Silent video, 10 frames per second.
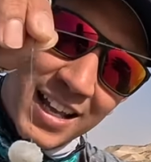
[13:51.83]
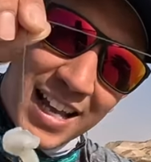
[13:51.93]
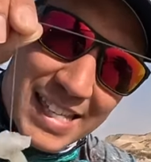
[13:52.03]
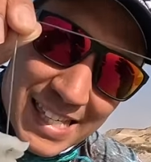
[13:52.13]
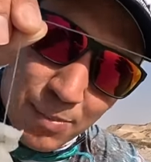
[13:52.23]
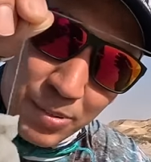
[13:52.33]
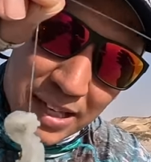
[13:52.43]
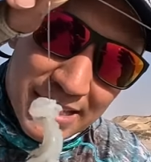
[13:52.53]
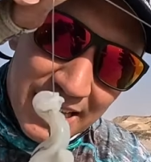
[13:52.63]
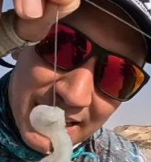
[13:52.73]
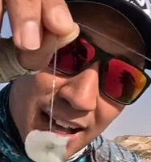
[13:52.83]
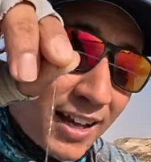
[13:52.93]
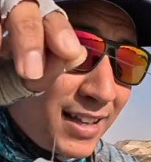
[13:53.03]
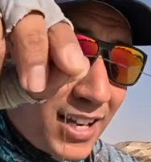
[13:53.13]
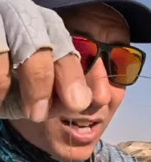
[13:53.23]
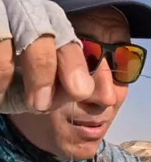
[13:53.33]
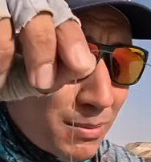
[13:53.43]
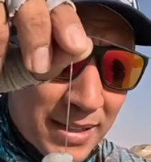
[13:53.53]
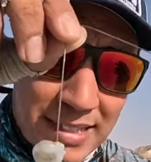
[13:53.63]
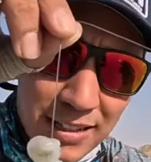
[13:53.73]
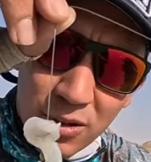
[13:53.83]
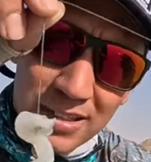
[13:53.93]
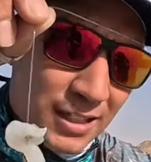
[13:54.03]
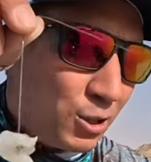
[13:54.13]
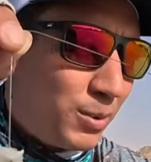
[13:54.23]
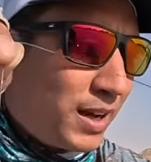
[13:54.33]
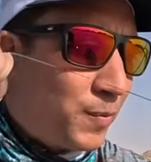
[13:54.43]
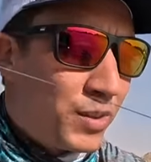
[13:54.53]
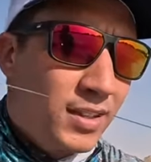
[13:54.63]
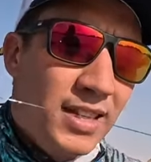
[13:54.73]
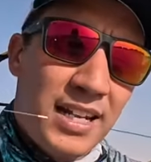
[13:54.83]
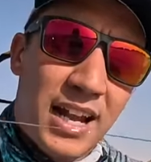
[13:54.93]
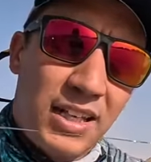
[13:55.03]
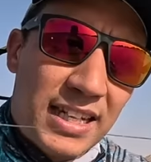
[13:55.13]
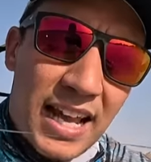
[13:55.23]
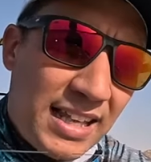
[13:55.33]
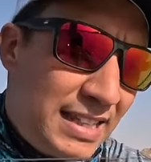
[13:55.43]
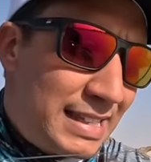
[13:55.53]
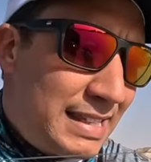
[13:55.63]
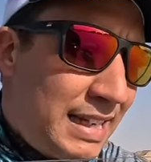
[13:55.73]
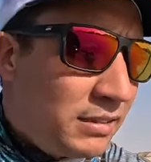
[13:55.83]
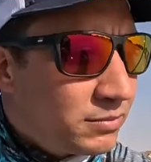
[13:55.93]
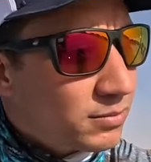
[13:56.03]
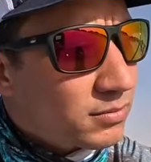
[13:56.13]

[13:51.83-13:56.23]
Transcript: السي بي صيدناها جا من المصيد وغنصيدو بها درنا عليها واحد الرقعه ديال 60